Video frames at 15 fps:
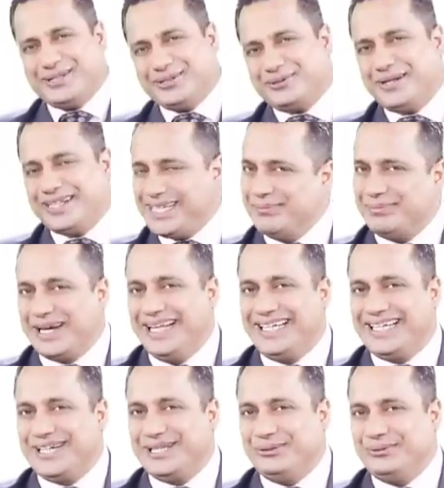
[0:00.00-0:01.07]
इसको थोड़ा समराइज
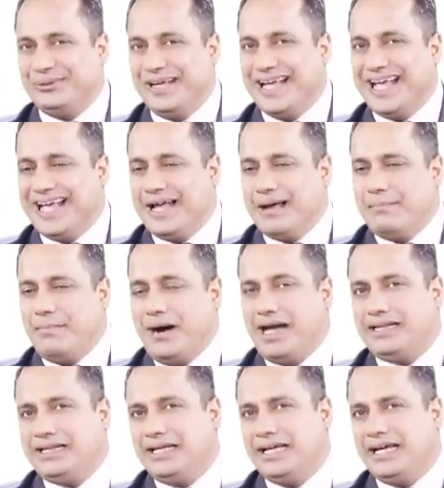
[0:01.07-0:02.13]
कर दूँ
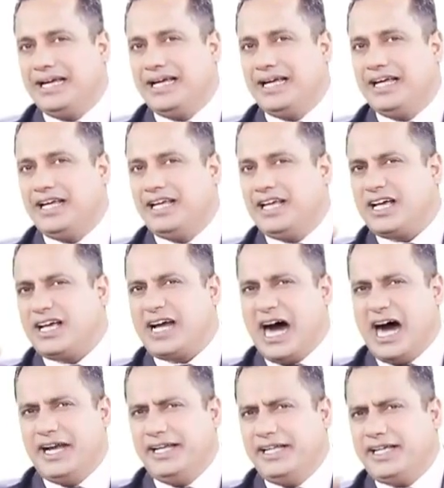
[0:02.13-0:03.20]
बात यह है कि
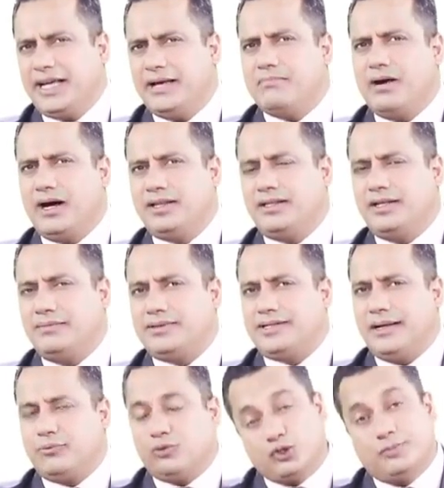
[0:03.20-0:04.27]
कहानी के माध्यम
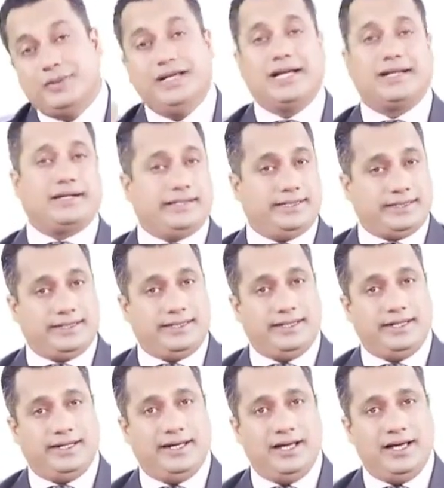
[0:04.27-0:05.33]
से आप कुछ भी याद कर सकते
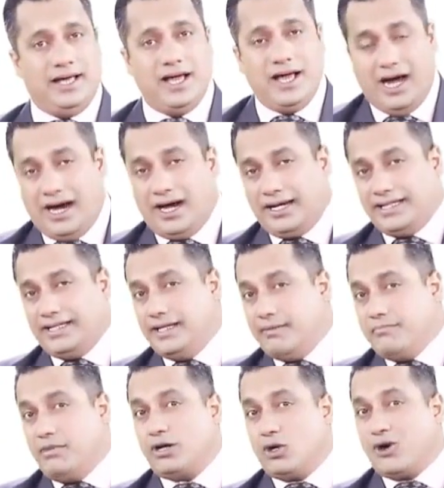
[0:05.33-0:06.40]
हैं अगर किसी
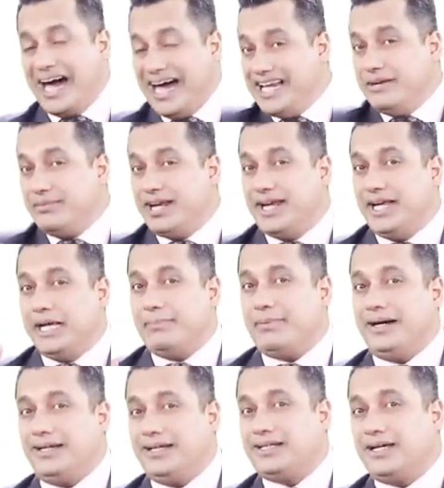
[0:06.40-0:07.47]
नंबर को कहानी बनाने की
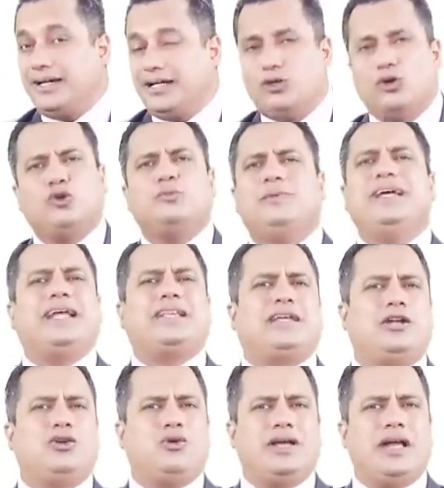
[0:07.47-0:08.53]
प्रैक्टिस करके तो कुछ भी याद
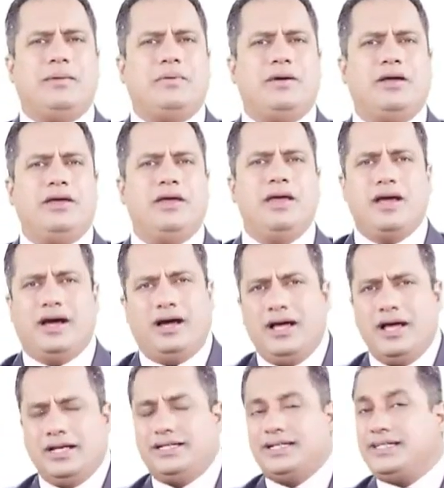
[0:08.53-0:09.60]
कर लोगे आप हाँ
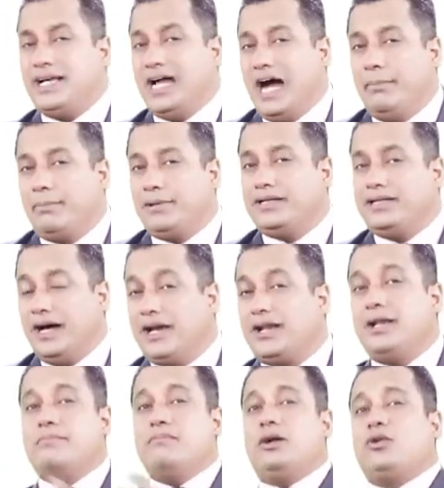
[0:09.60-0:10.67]
जैसे आप किसी हर
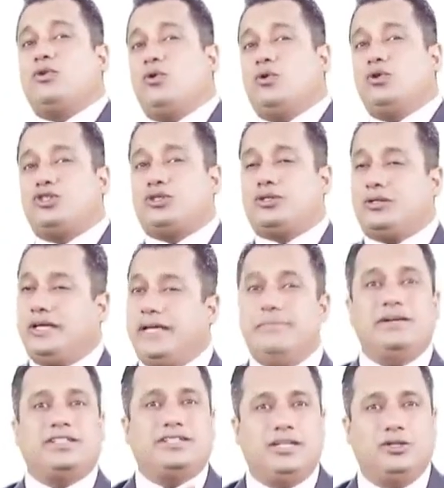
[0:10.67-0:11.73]
नंबर को कुछ
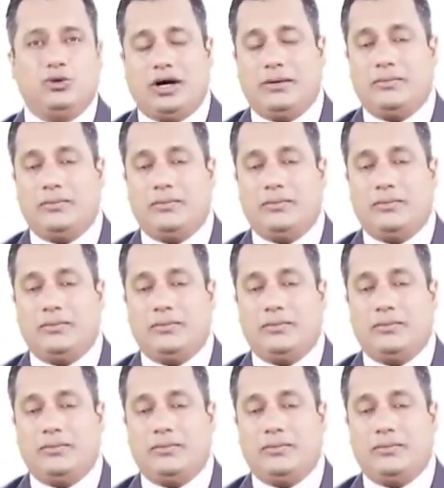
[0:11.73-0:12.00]
इमेज दे दो